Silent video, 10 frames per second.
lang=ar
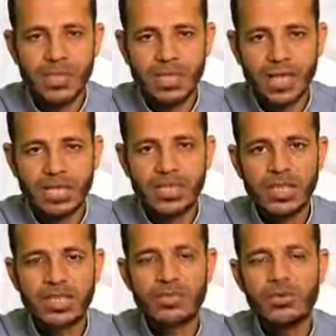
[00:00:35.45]

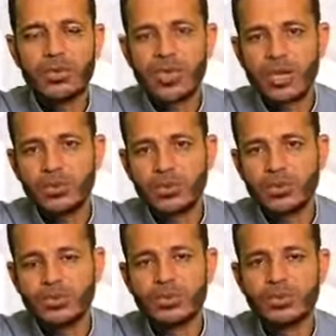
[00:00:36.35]
يتعجل يقول
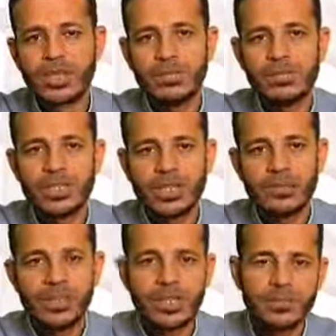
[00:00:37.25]
دعوت فلم
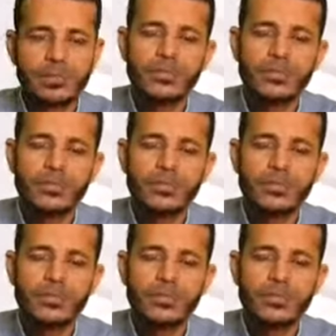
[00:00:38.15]
يستجب لي